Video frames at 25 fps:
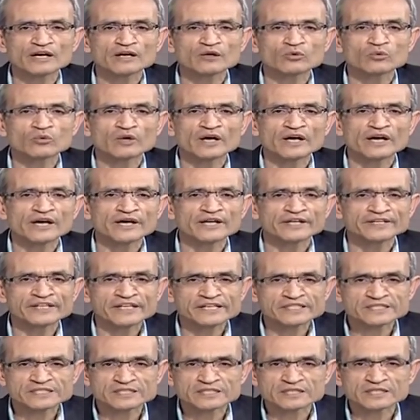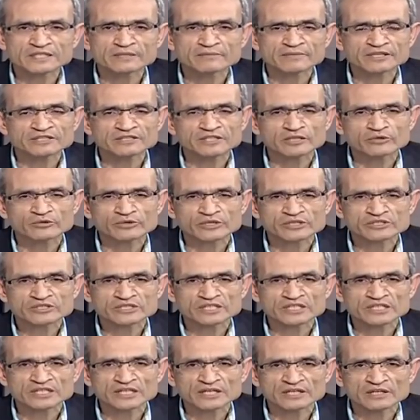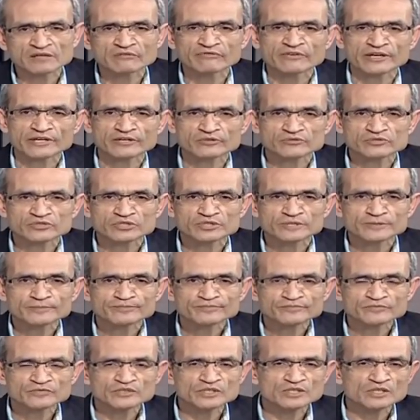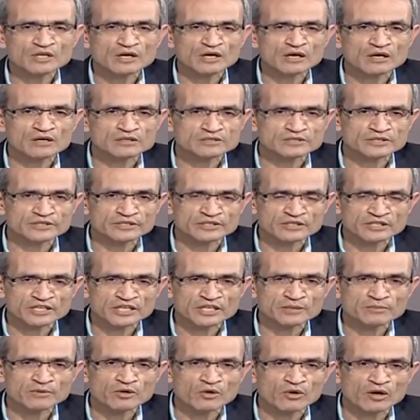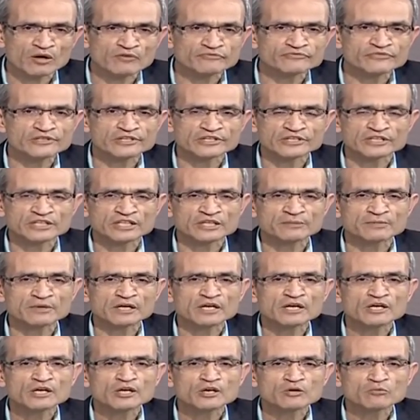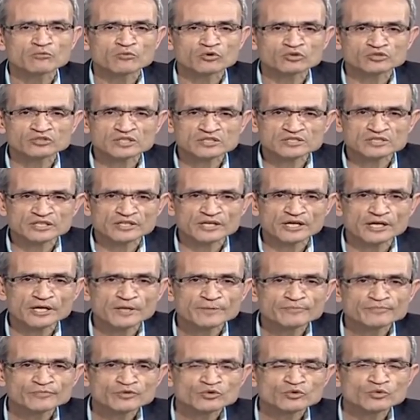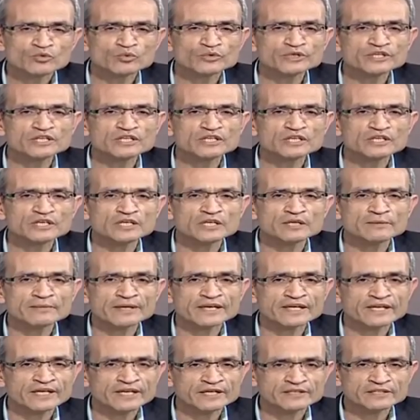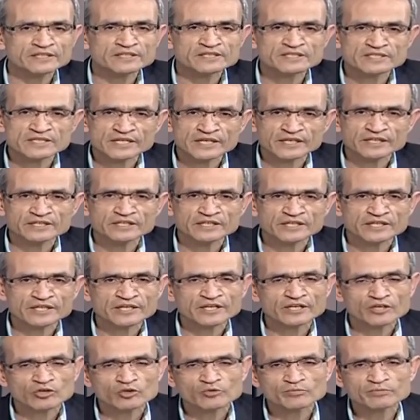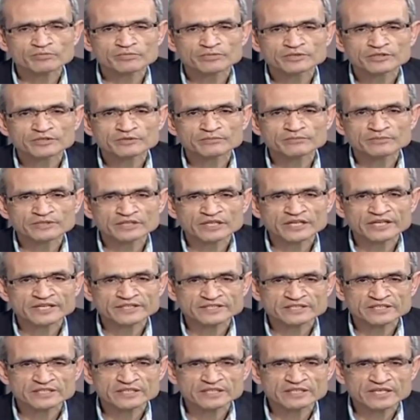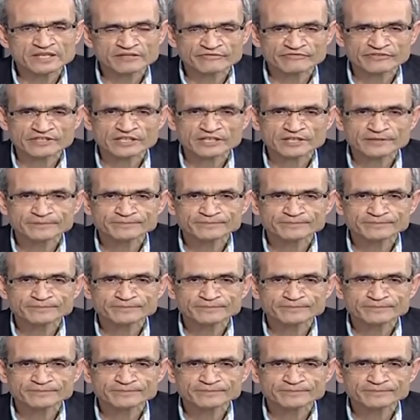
ونسخ المادة الوراثية للفيروس دي أقصر إجابة وأفضل إجابة مختصرة والمكان يساعي إن أنا أجاوب بهذه الكيفية